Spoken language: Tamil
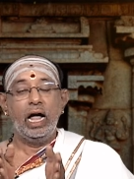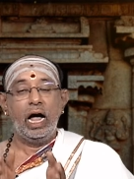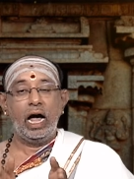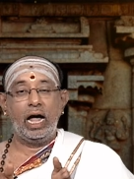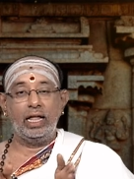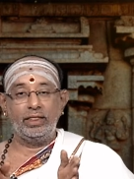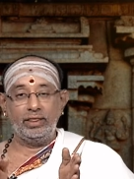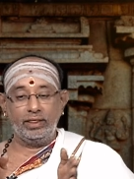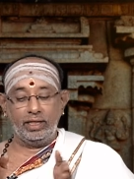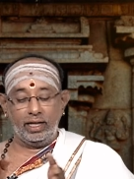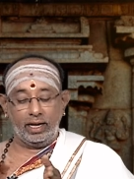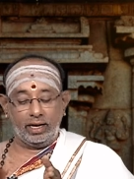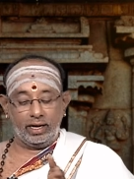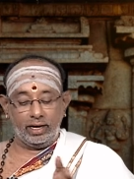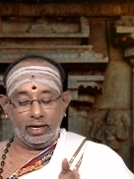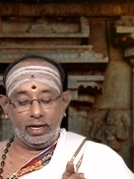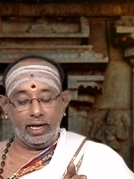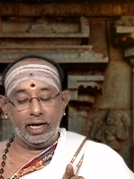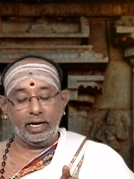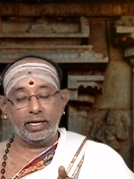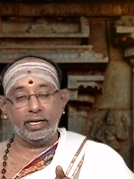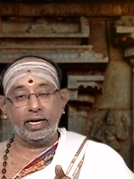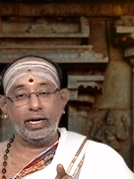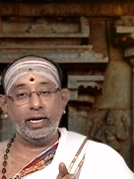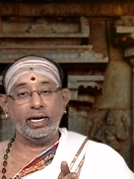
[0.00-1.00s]
அந்த
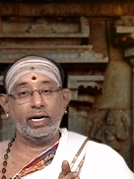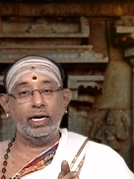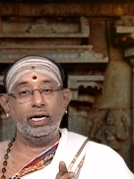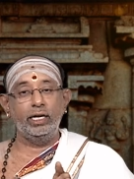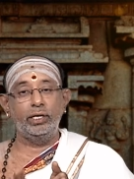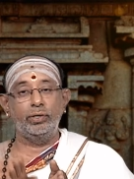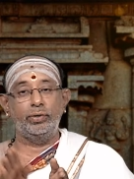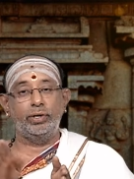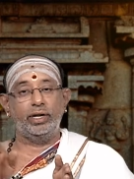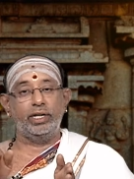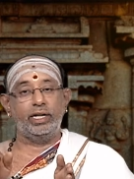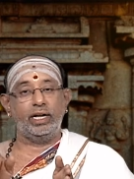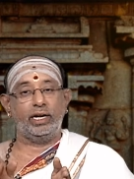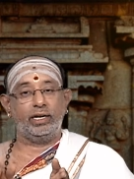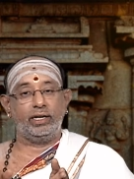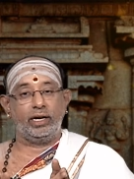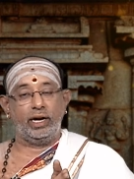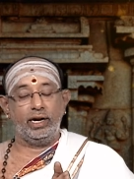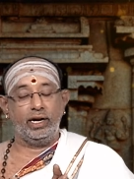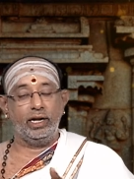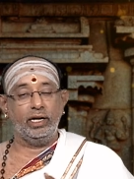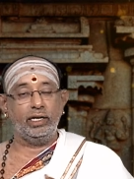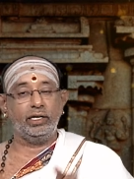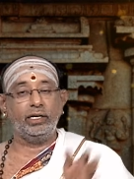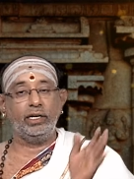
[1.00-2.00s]
ரேகைகளினுடைய
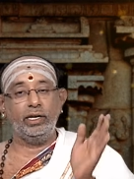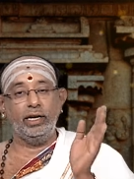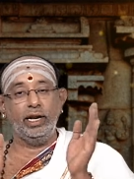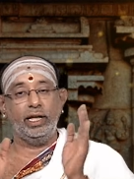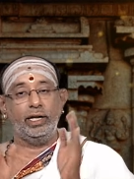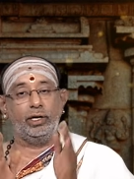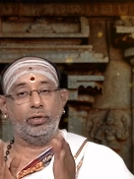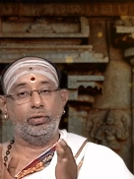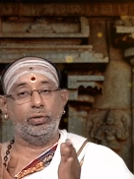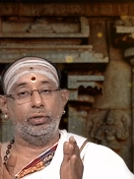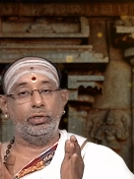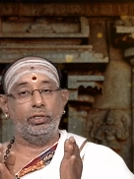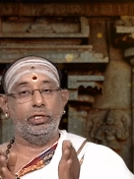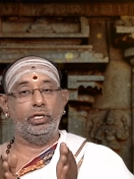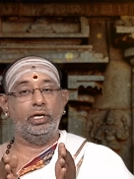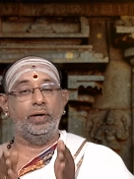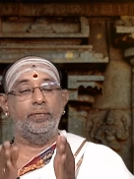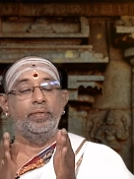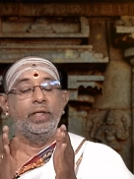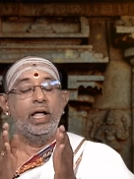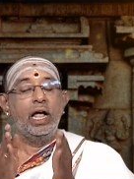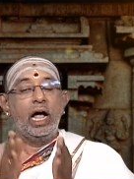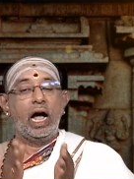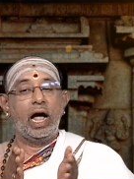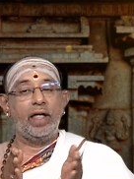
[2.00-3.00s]
கணக்கினை கொண்டு
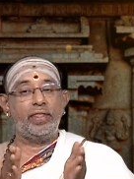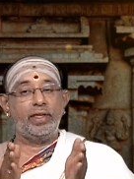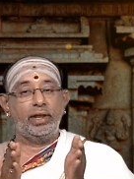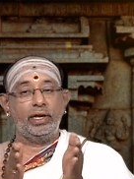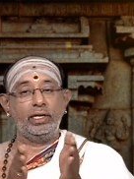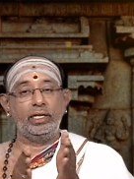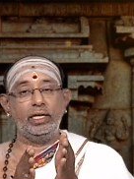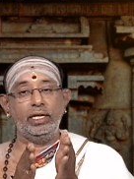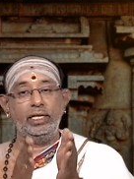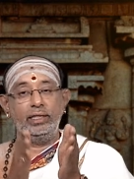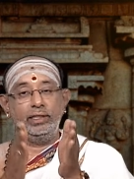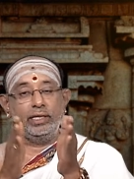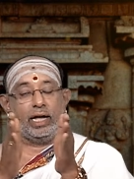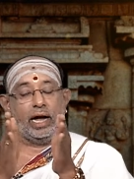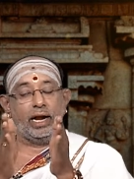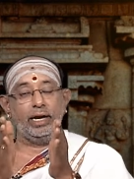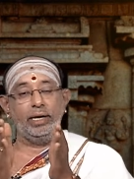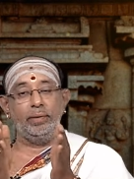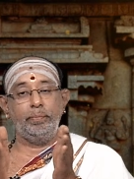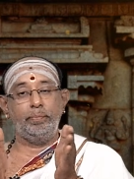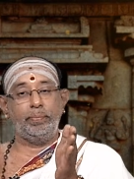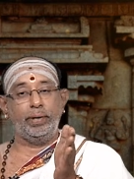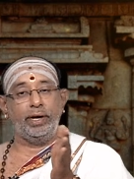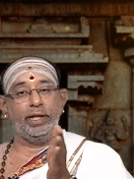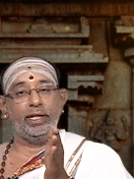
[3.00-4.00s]
அதற்கு இந்த
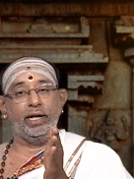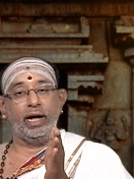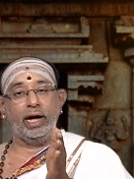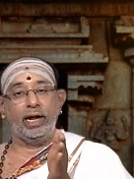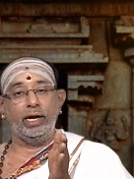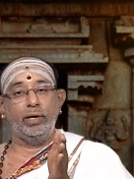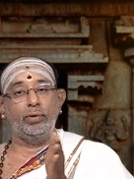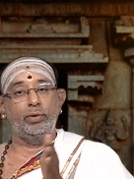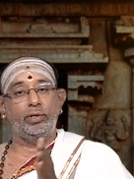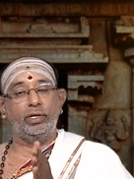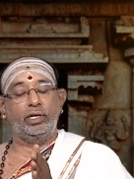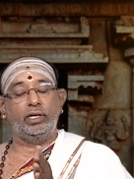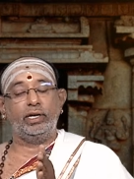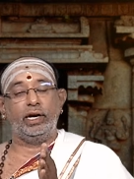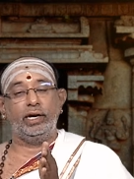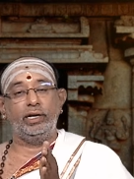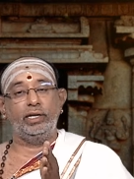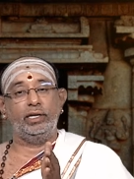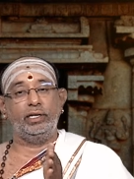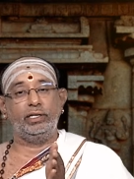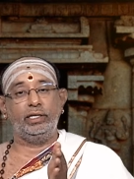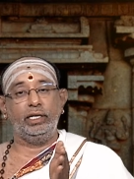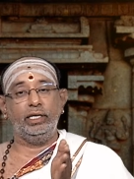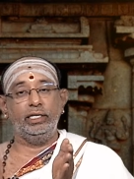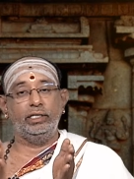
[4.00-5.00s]
அடிப்படையான ஒரு
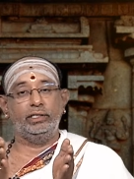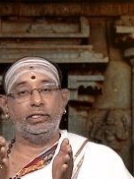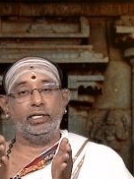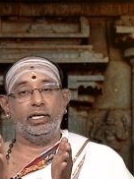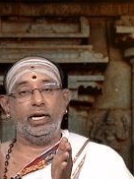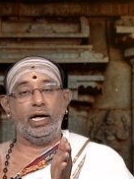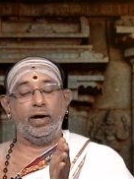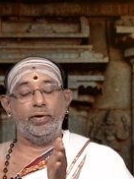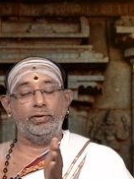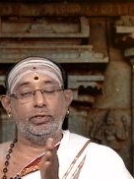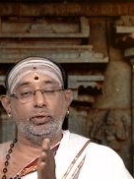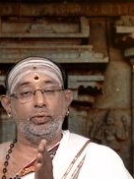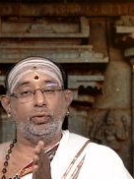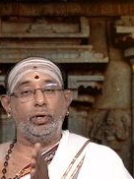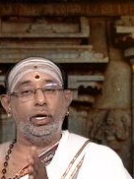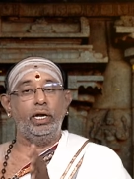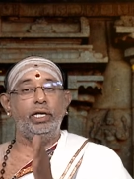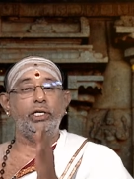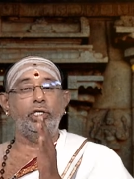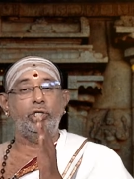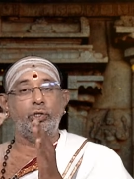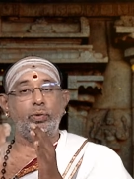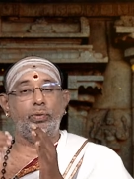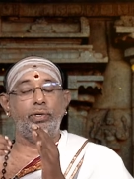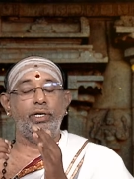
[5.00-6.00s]
கணக்கு இத்தனாவது
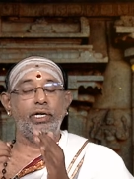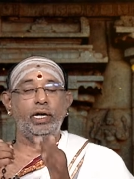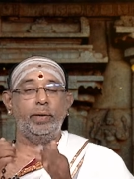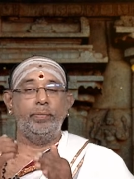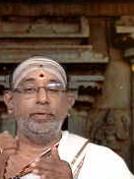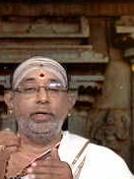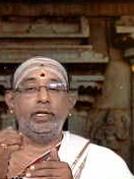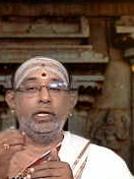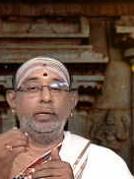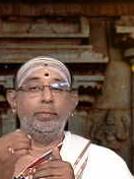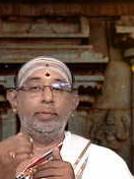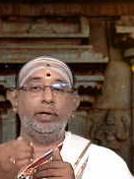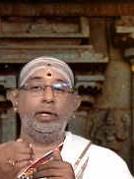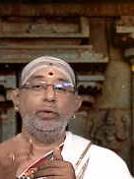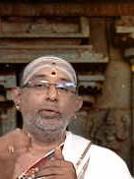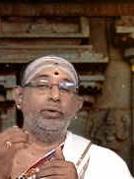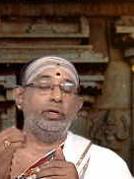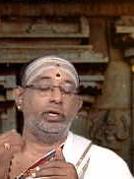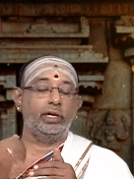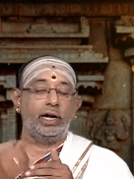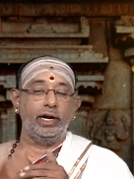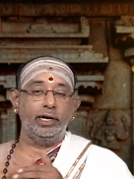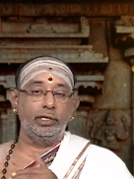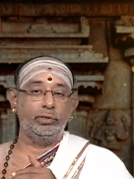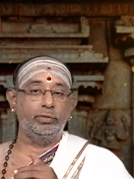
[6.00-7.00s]
ஓலைச்சுவடி அப்படிங்கிற மாதிரி
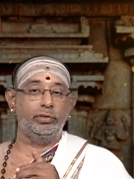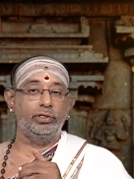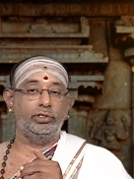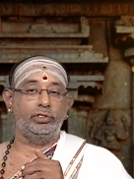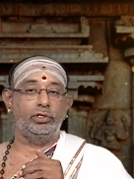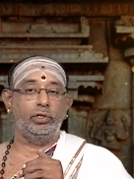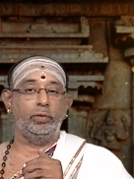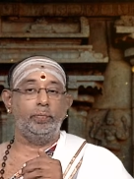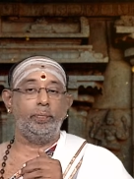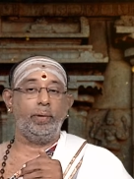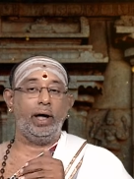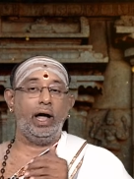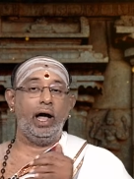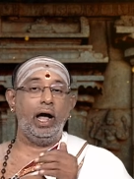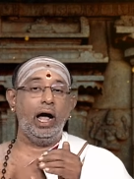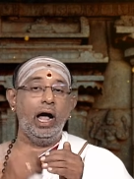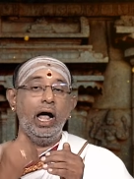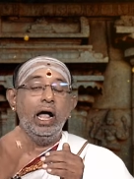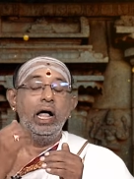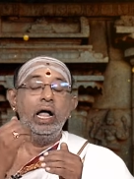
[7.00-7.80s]
ஒரு கணக்கு வச்சிருப்பா